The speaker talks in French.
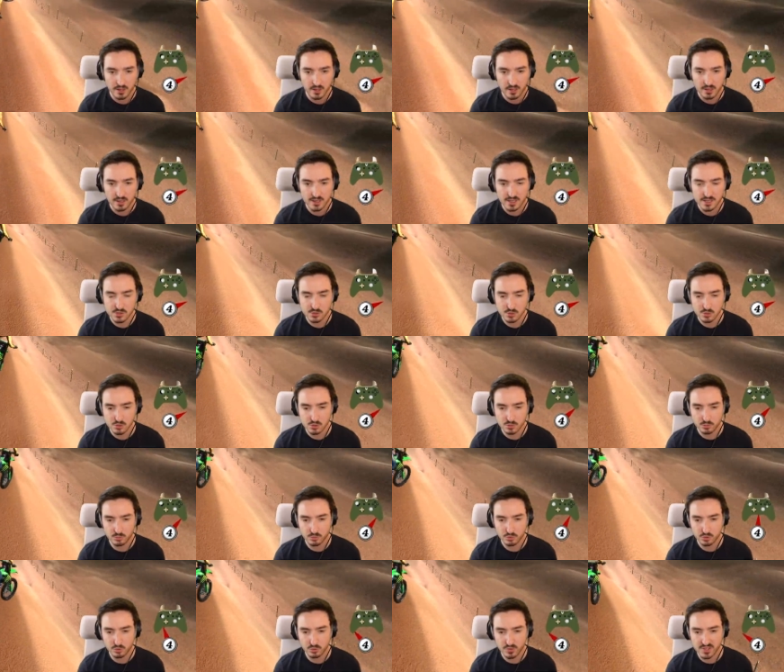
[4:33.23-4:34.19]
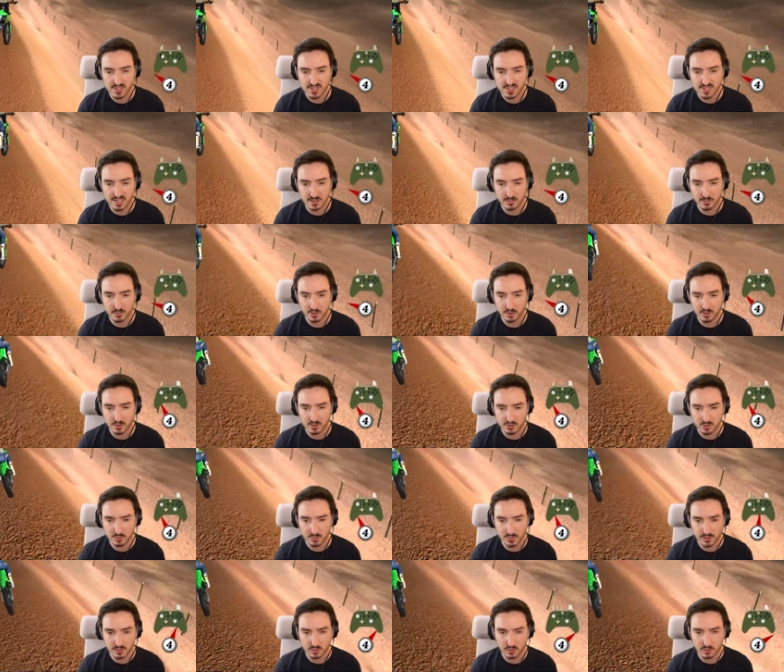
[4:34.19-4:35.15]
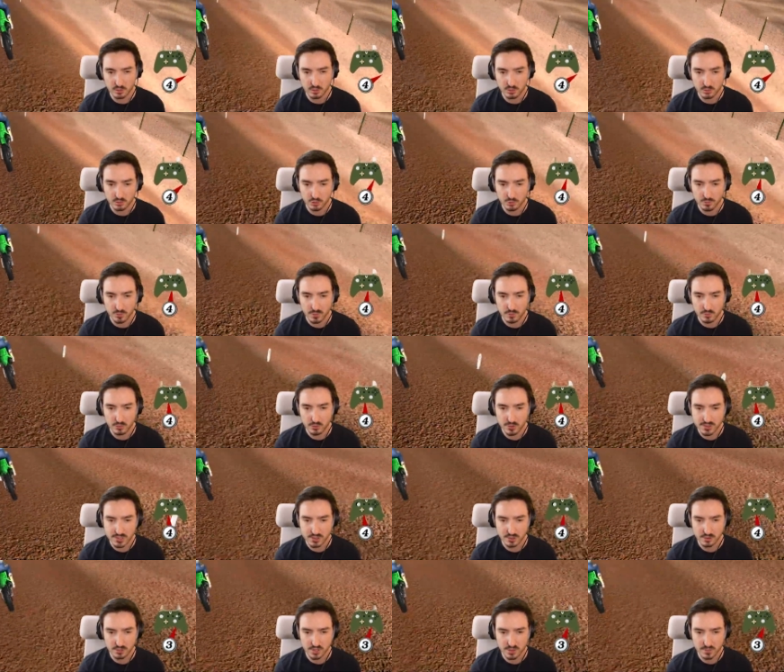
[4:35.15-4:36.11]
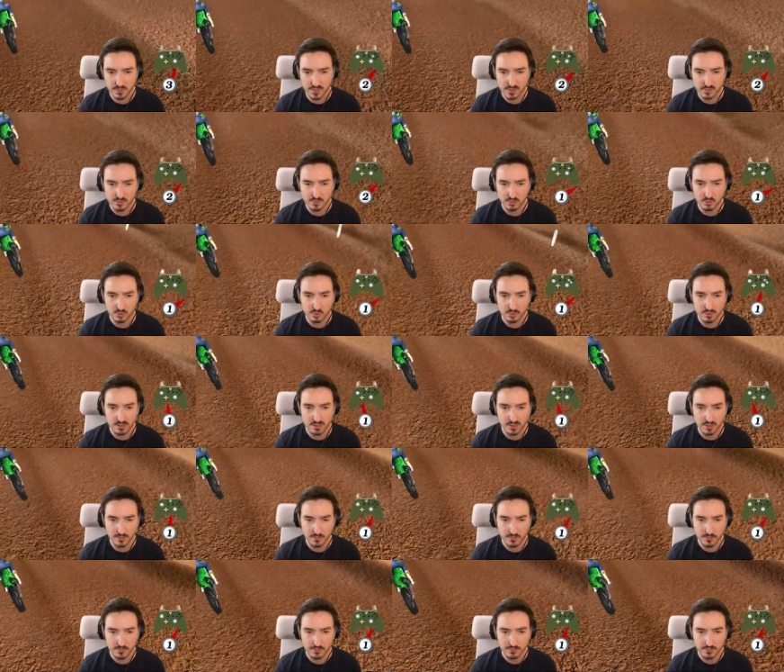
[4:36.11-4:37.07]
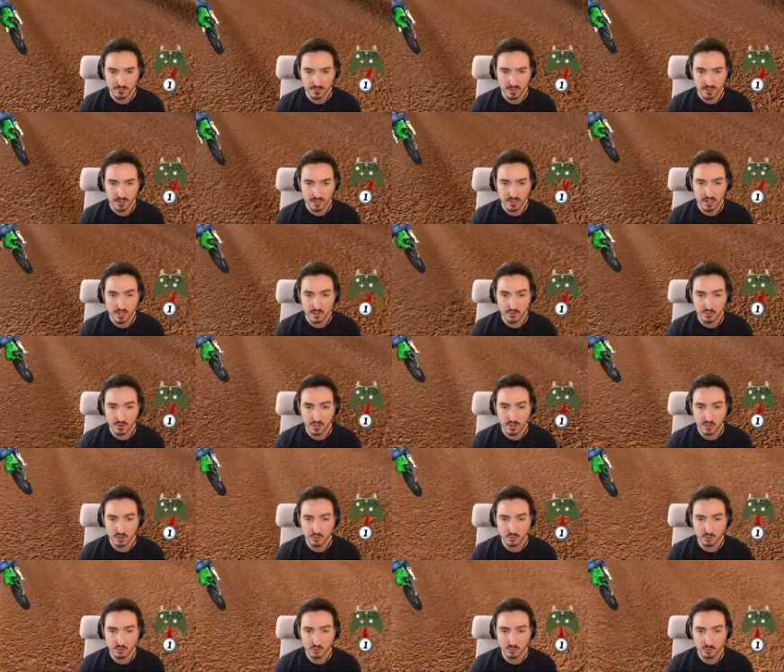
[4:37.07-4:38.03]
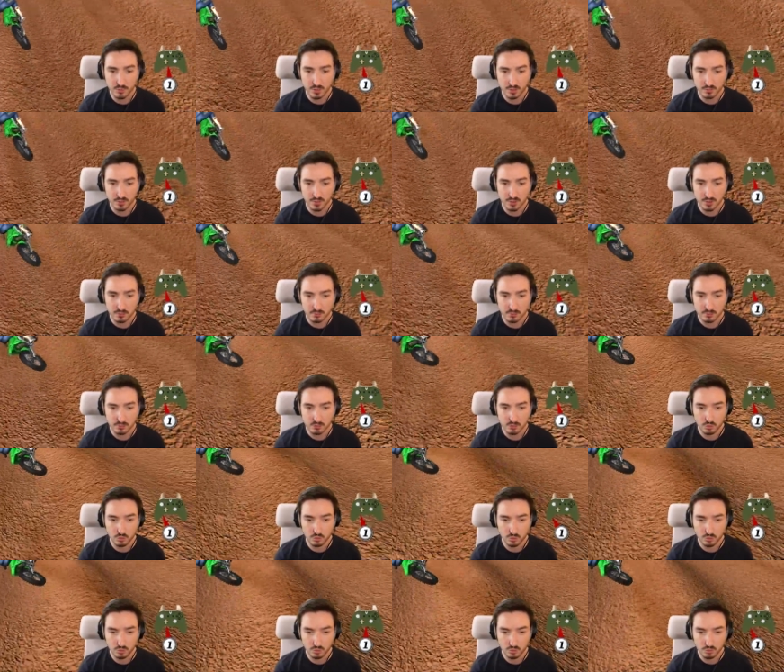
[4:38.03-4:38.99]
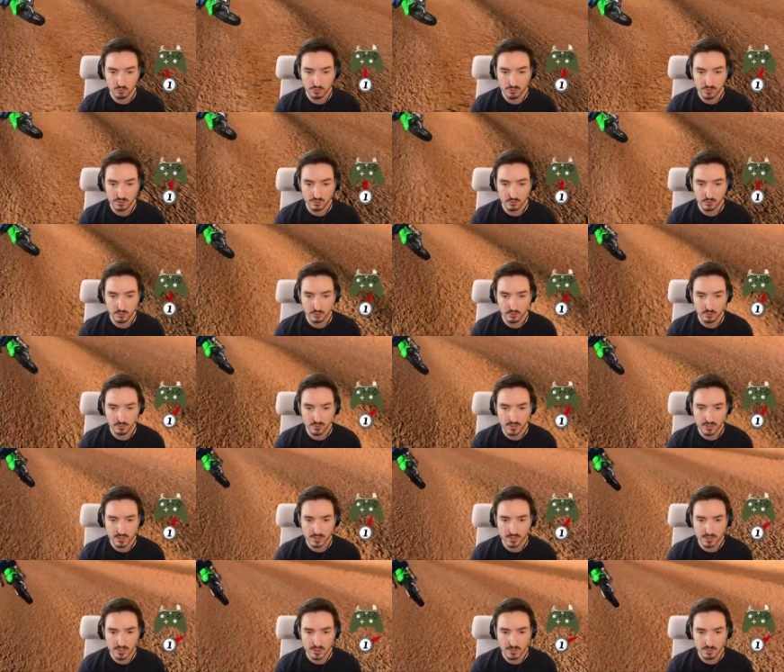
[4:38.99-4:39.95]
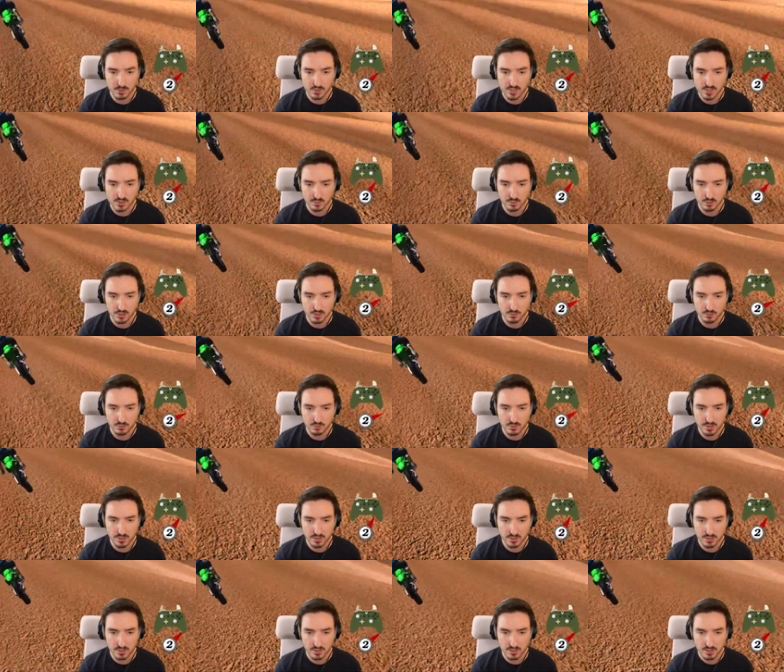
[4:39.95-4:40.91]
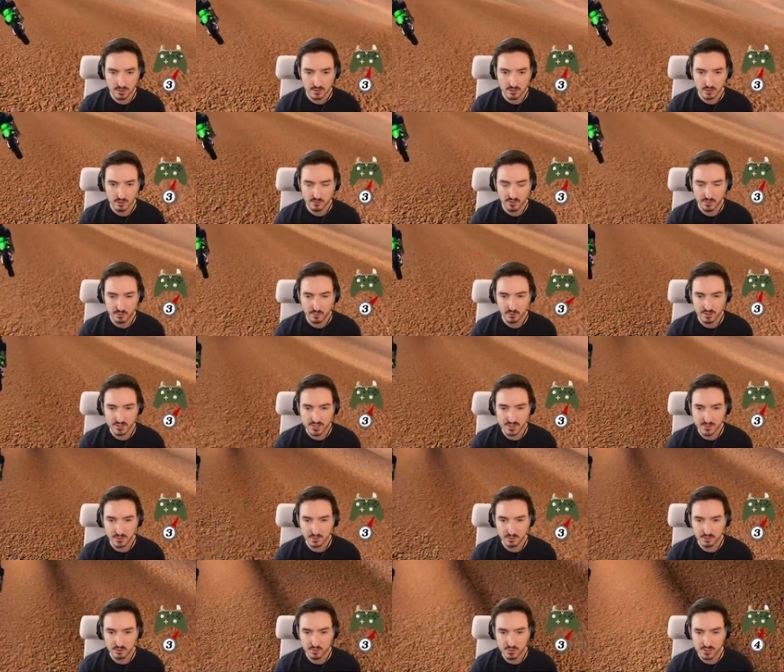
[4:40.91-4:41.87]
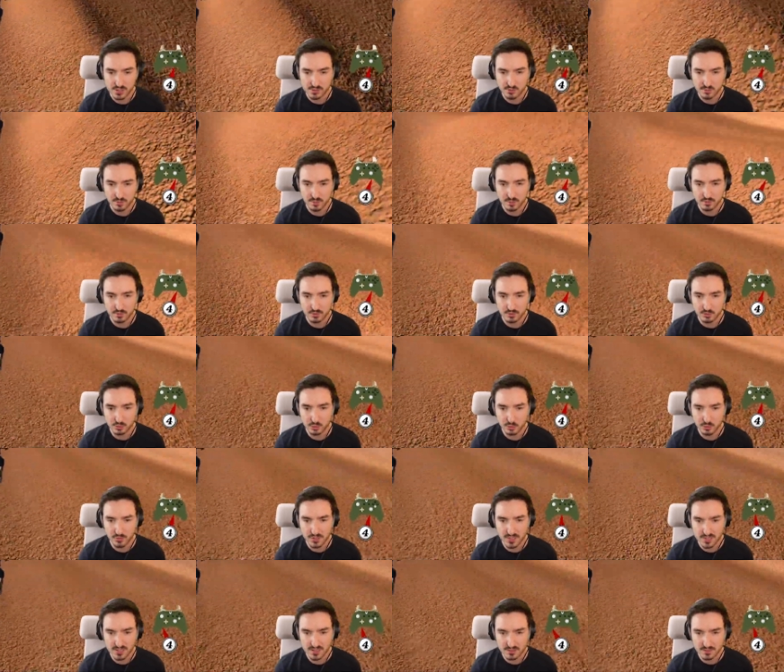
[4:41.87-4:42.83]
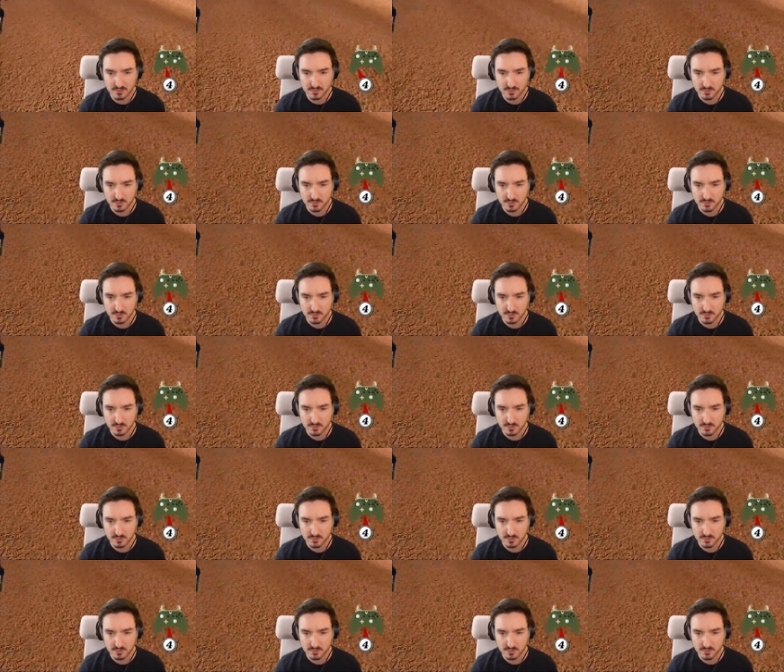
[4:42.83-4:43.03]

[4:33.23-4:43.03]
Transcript: Les sauts sont plutôt faciles à prendre, ils sont pas trop longs, donc même en 2,50 ils passent plutôt bien. Et les virages sont plutôt bien faits, donc euh, c'est vraiment une piste qui est sympa aussi pour débuter. On va prendre ici, par exemple, je pense qu'il faut pas prendre trop vite